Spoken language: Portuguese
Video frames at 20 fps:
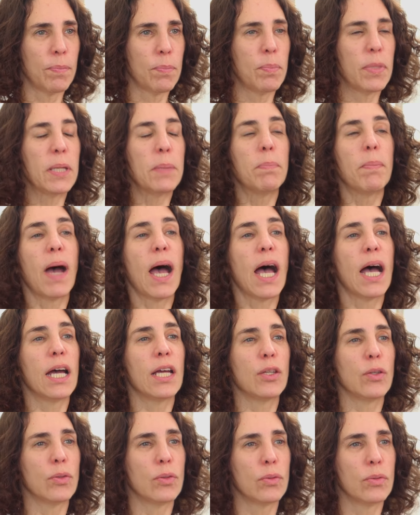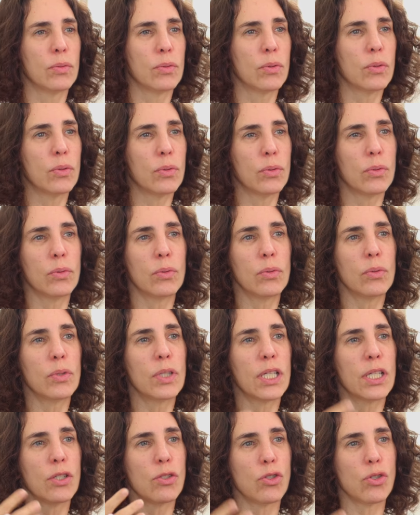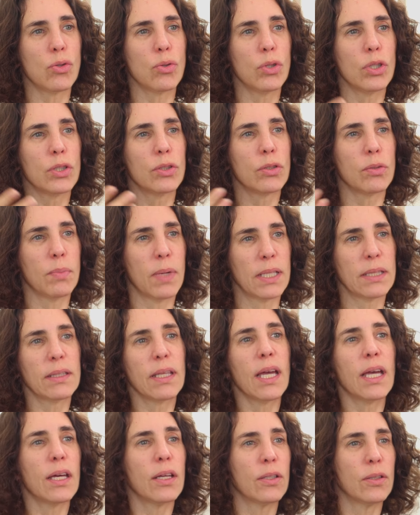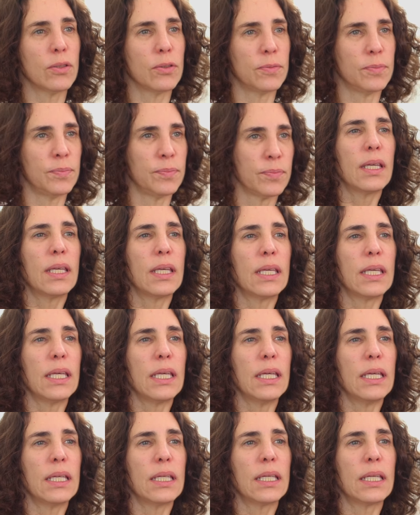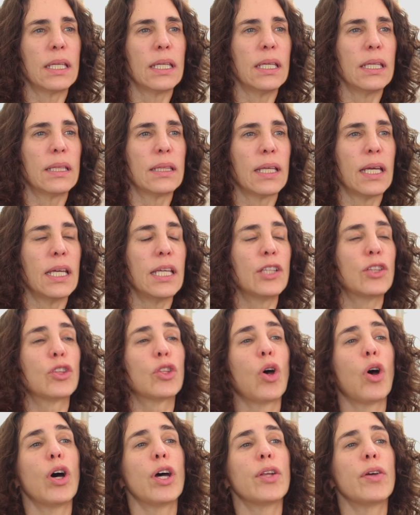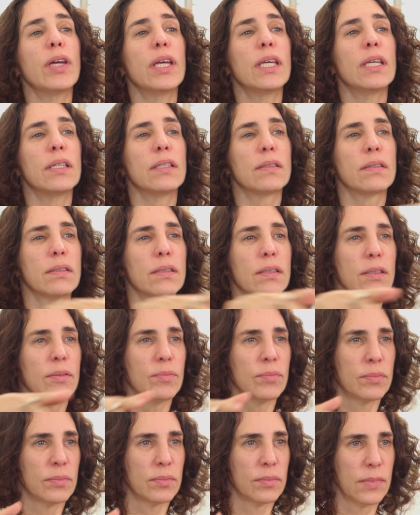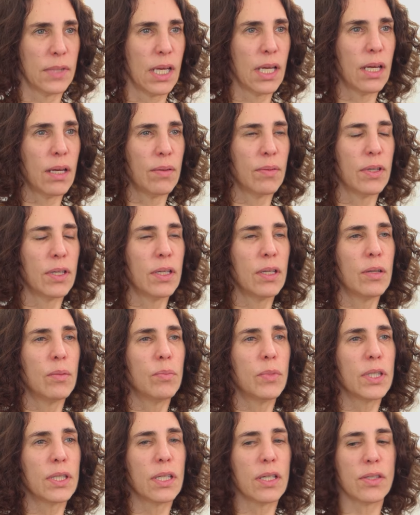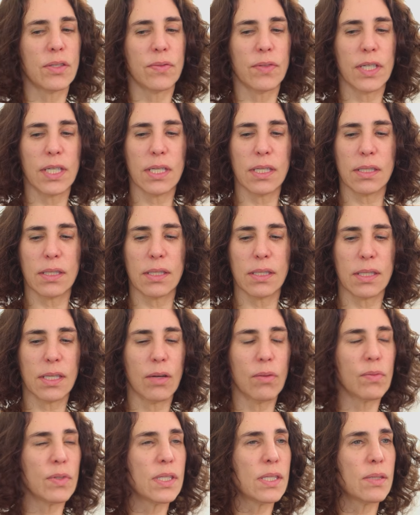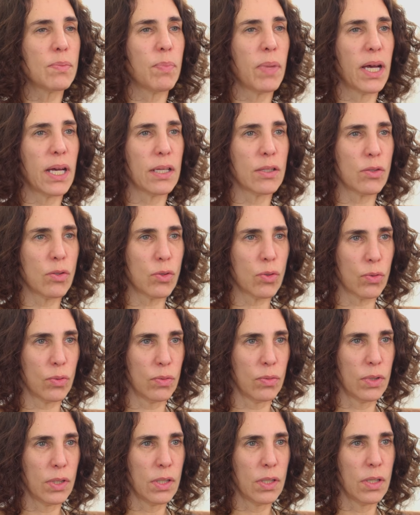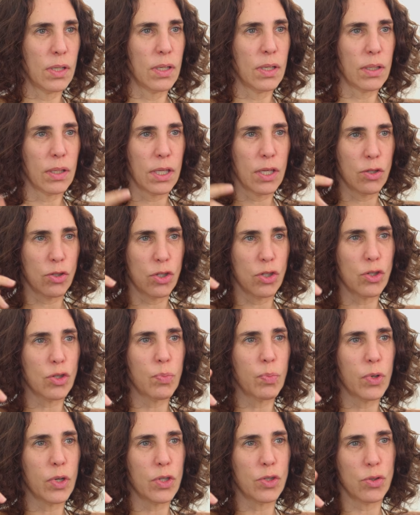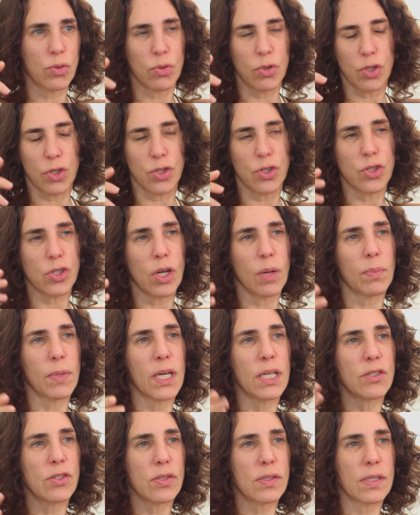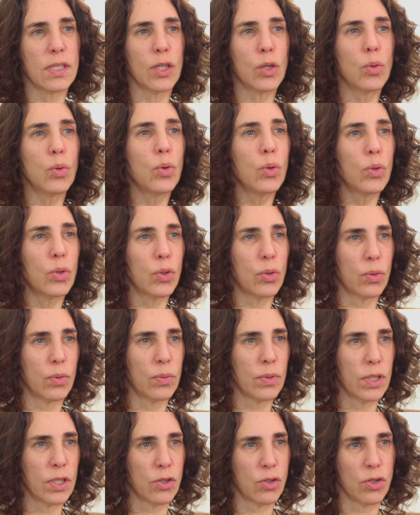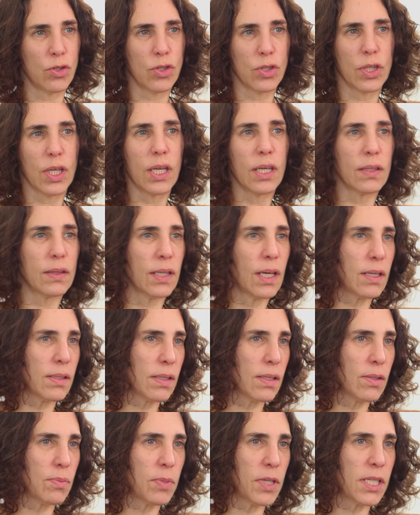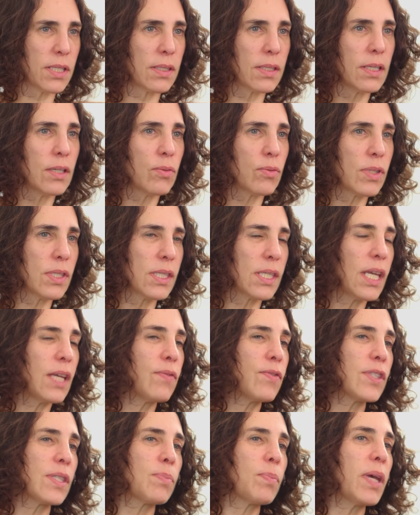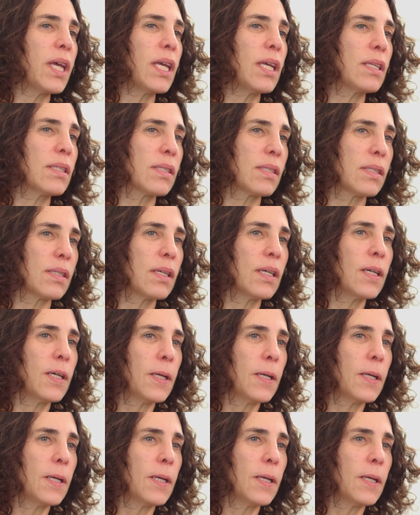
primário com o grande outro materno que, que território é esse? Né? Muitas vezes é um espaço que a gente pode hoje chamar de seguro, e a gente tem até essa expressão, safe space.